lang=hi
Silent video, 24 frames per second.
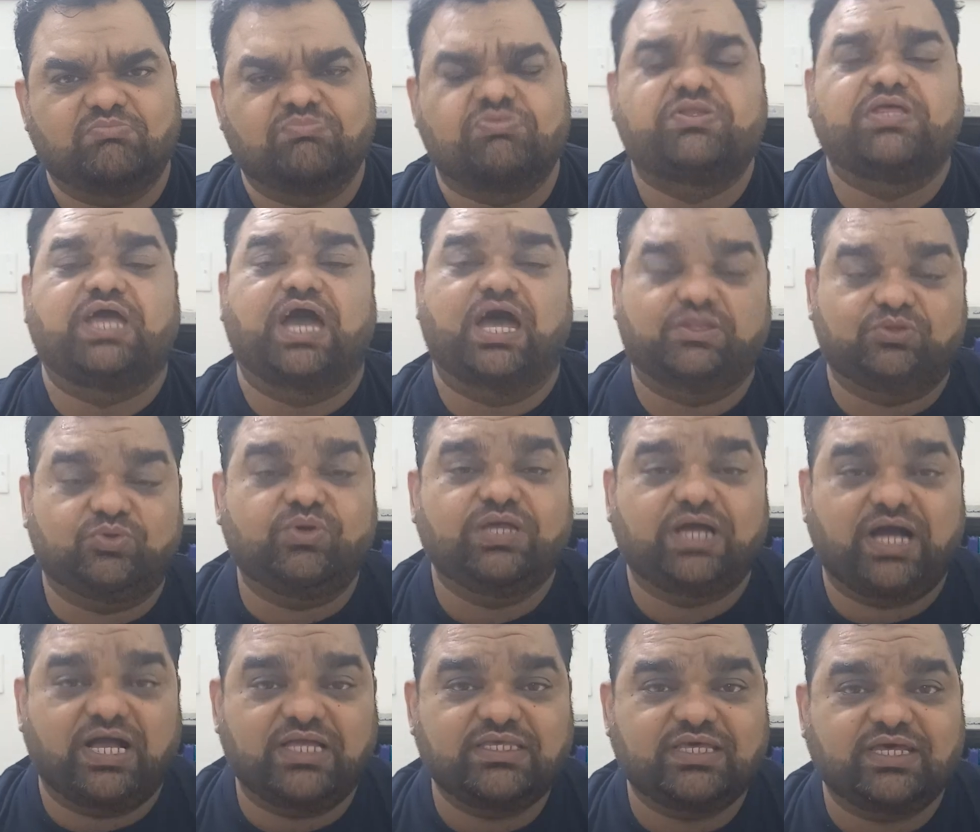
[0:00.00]
शायद कोई
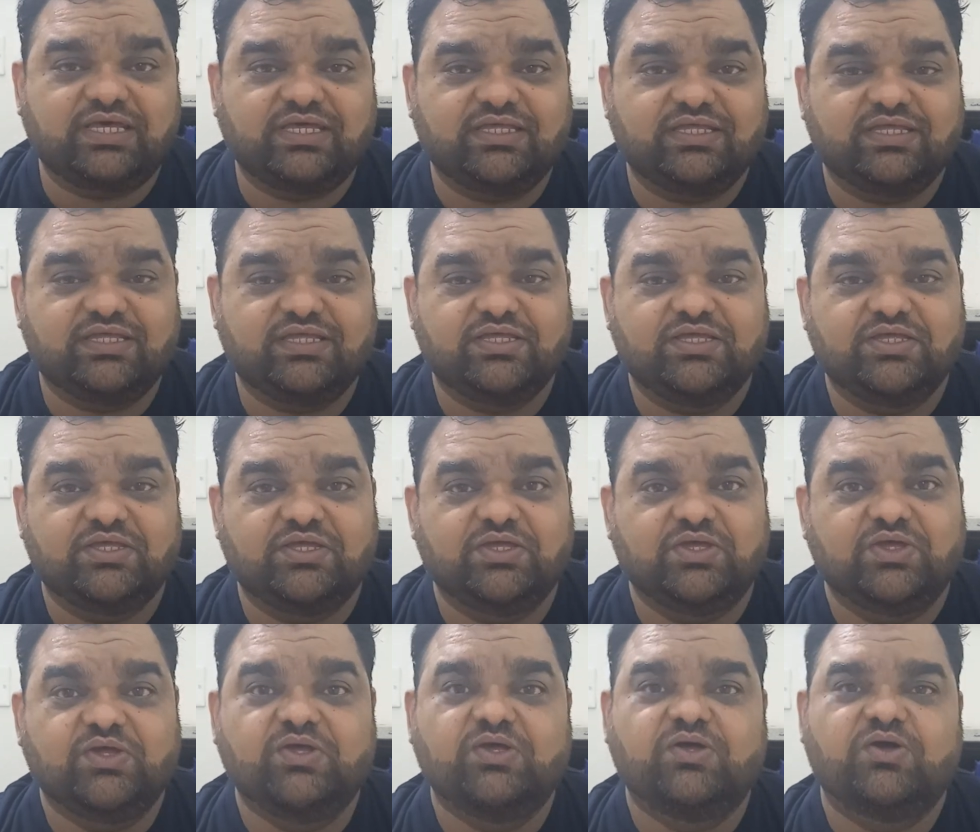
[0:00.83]
आ जाए
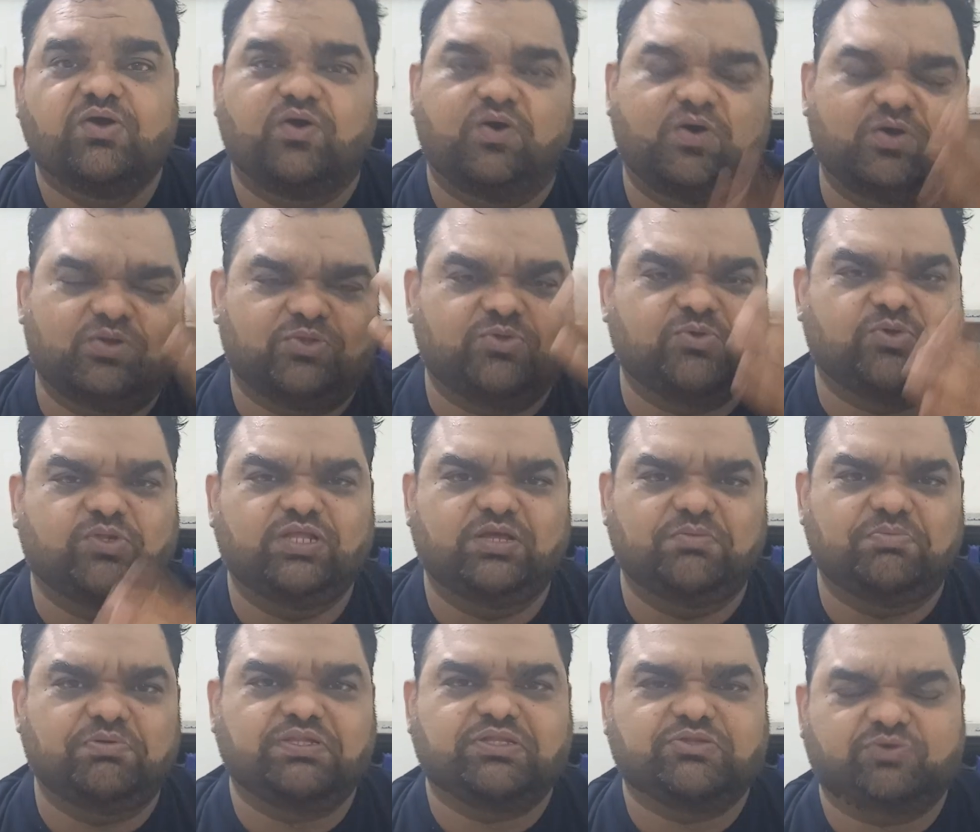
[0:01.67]
और सोने
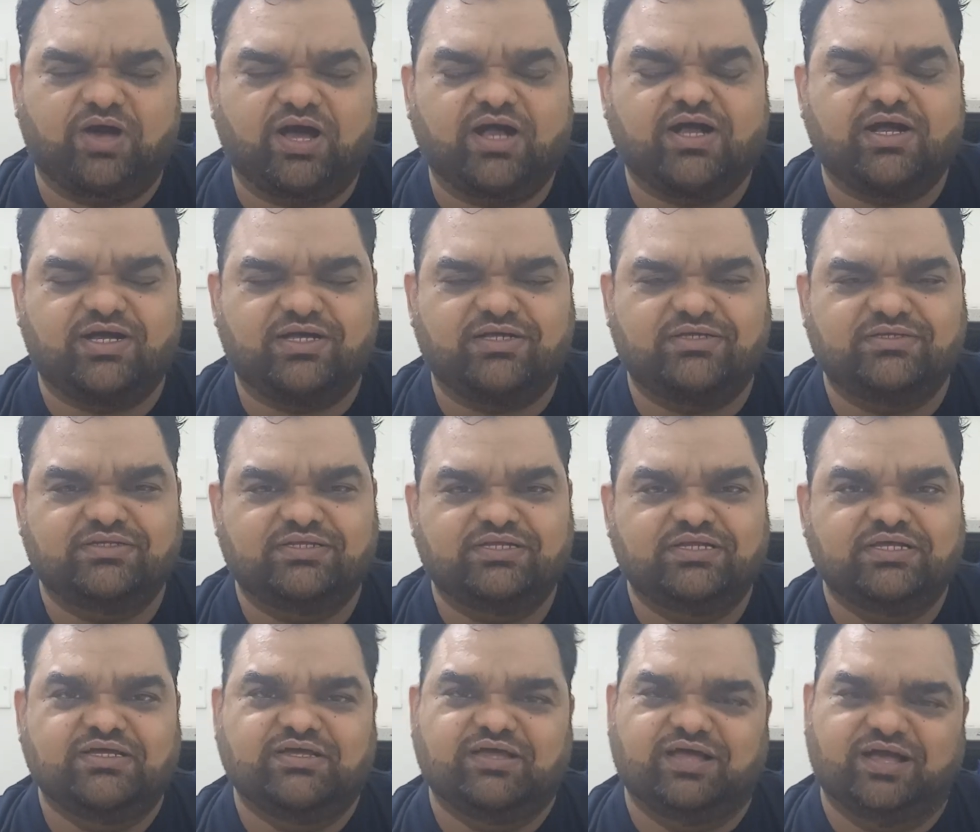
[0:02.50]
पे सुहागा
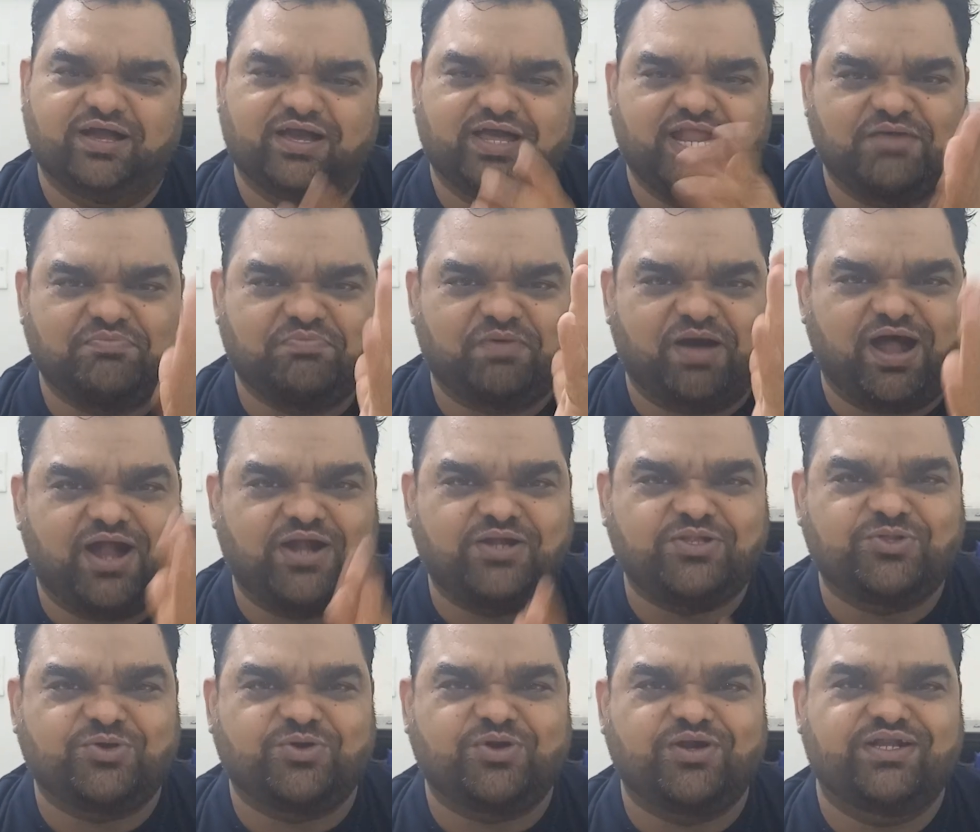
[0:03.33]
अगर आप
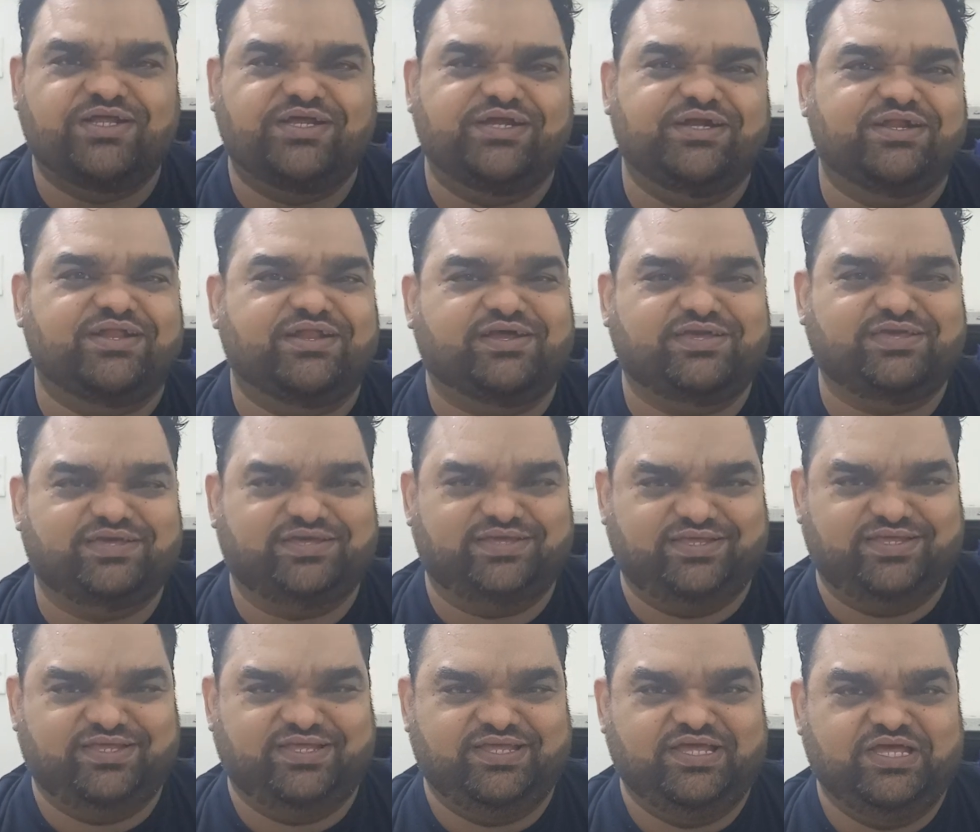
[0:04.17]
800 का टिकट रखें
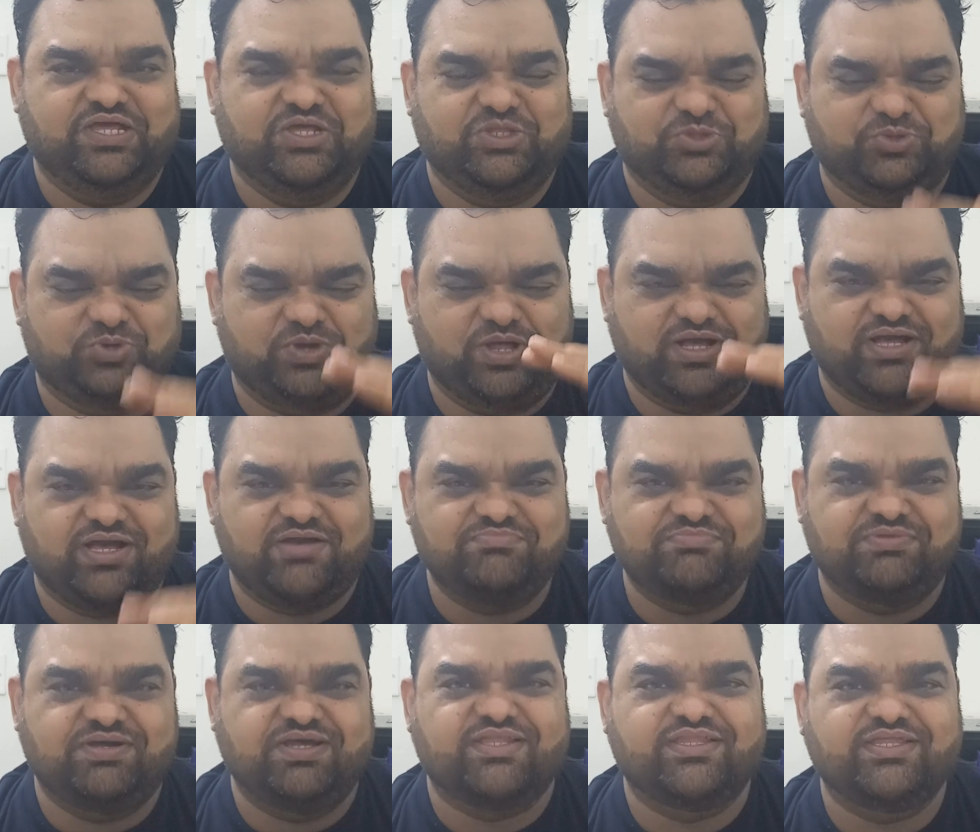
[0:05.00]
थोड़ा
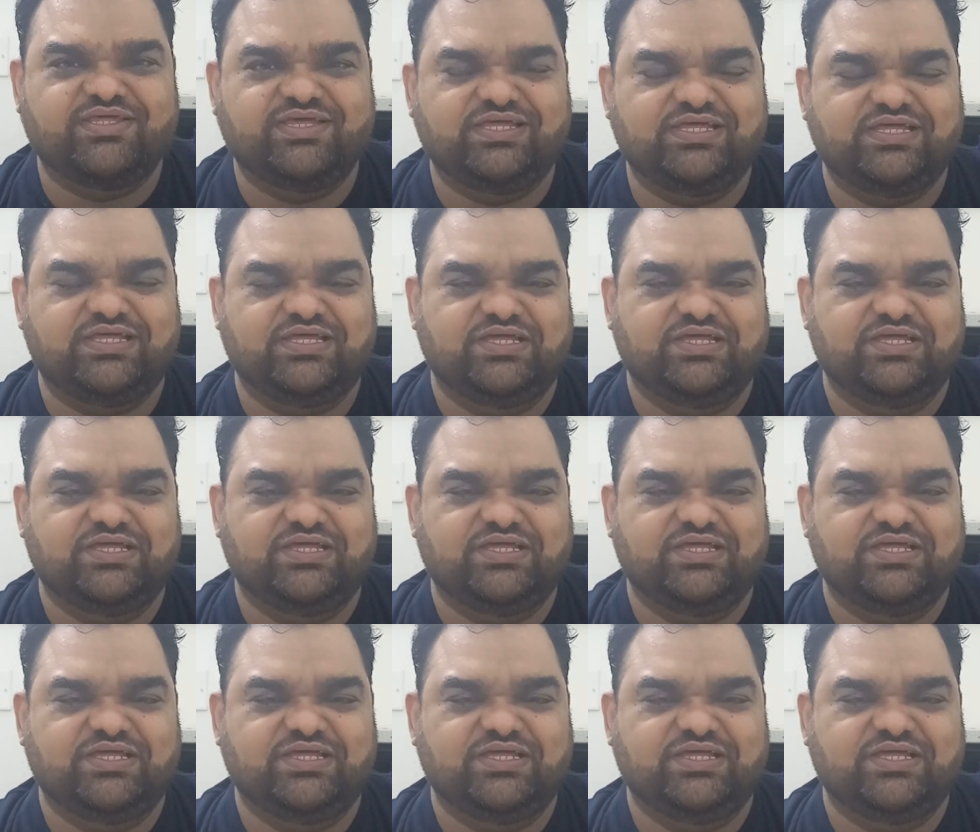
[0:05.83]
कम कर दें